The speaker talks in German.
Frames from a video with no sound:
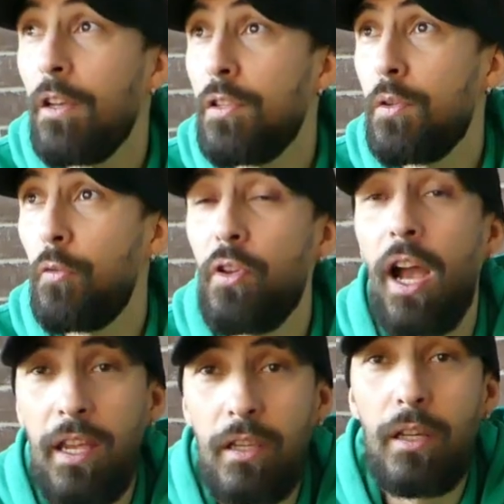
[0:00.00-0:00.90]
So, für
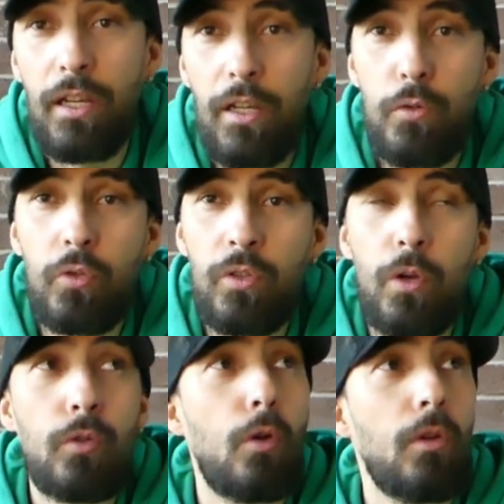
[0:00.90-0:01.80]
einen äh, guten
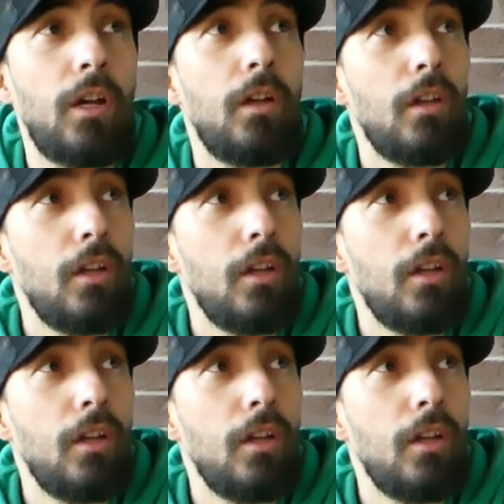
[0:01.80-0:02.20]
Controller.